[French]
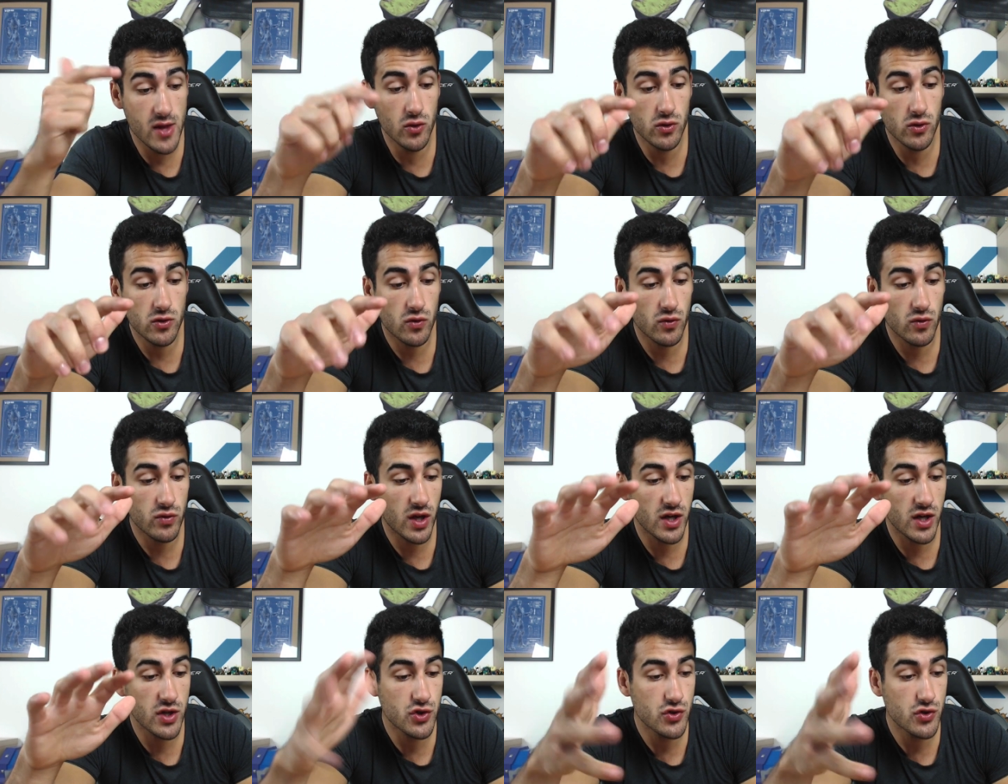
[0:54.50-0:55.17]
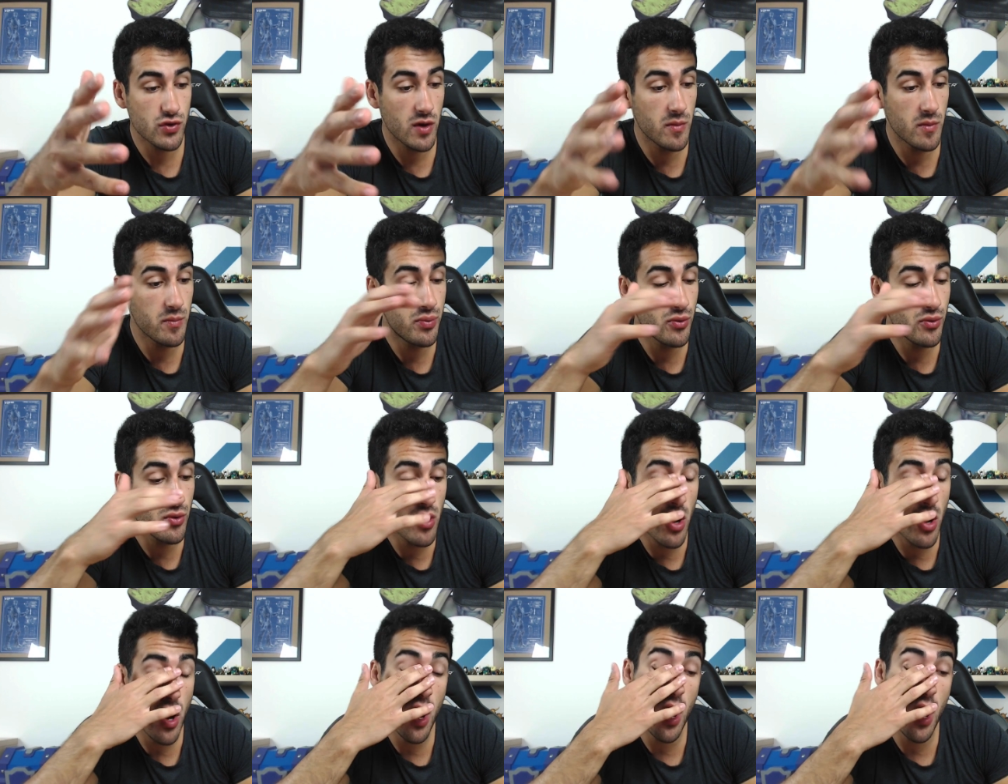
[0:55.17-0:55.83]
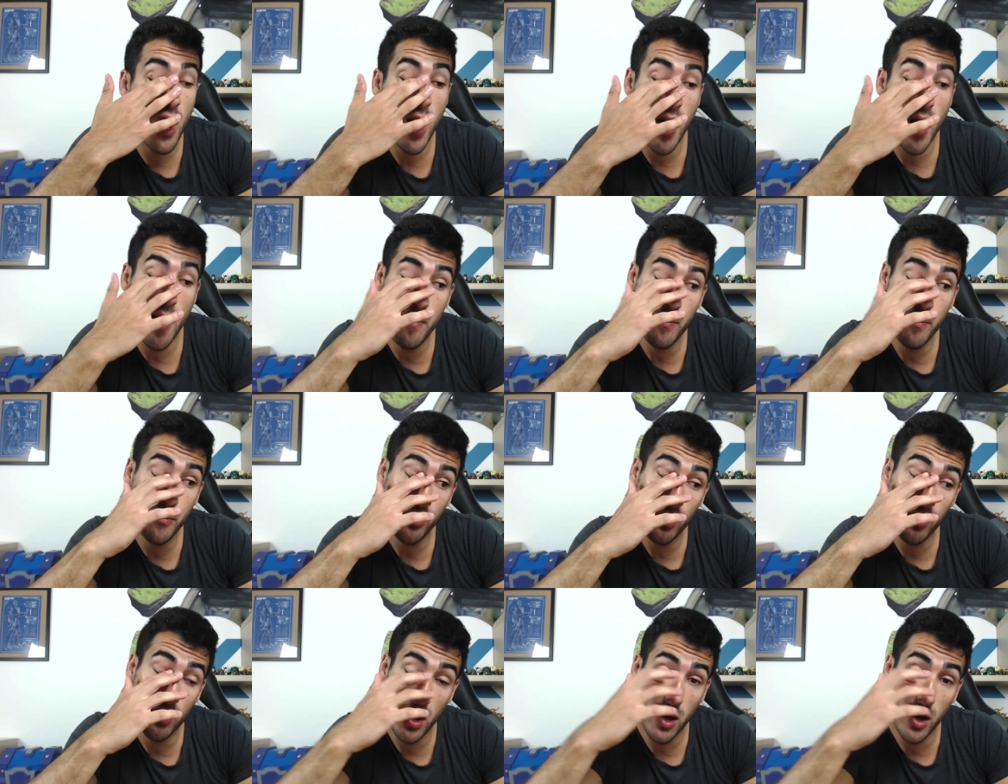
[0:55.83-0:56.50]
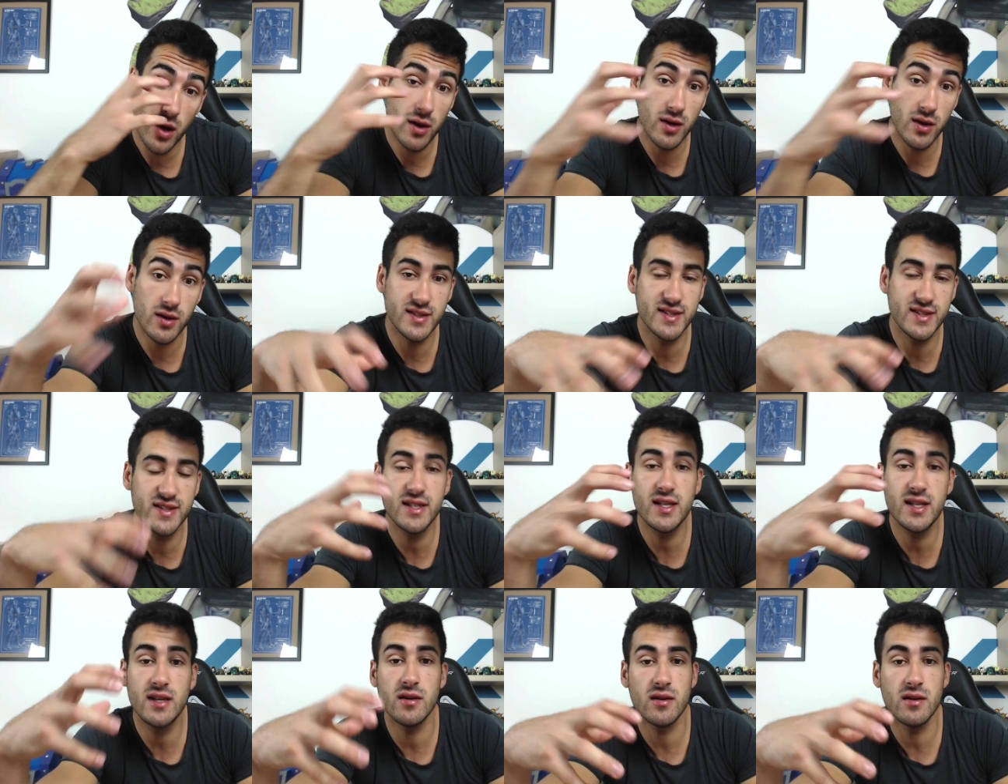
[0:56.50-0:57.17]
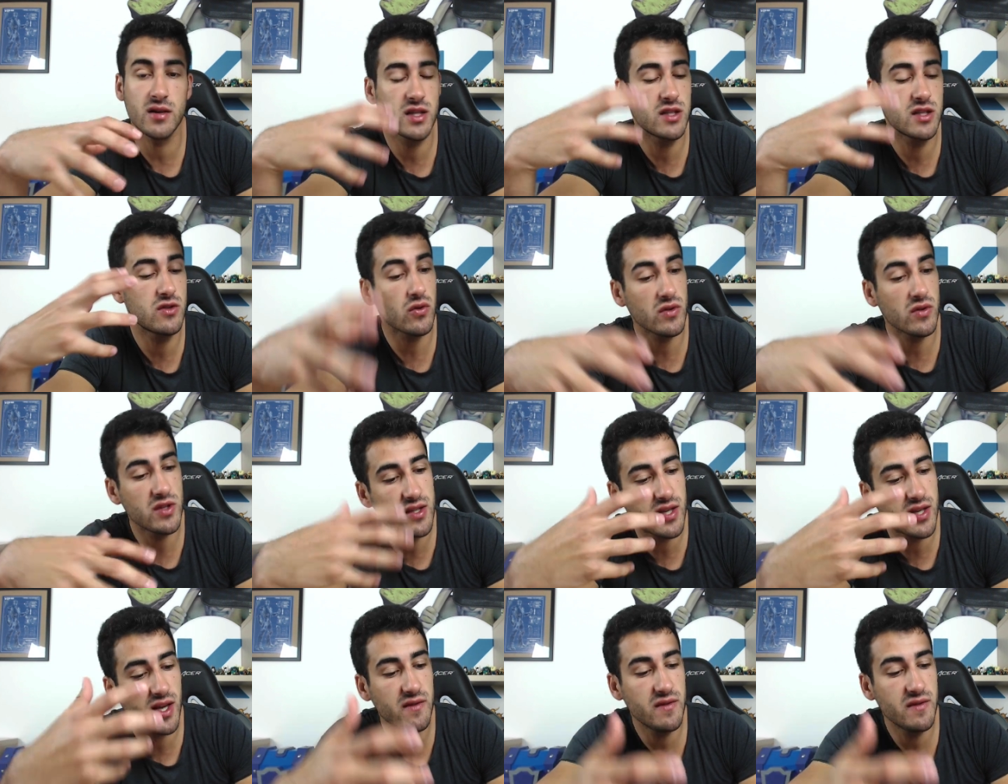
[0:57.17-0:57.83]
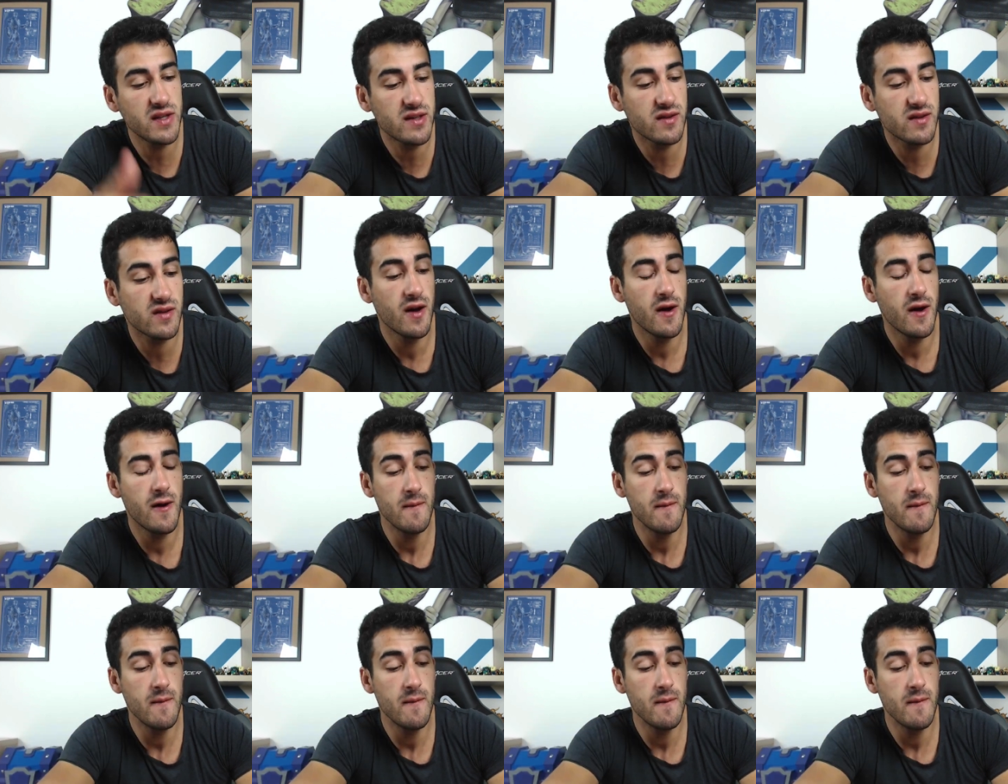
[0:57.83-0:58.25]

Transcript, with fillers: autre contre un jeu un peu, un peu cycle qui tournait très vite.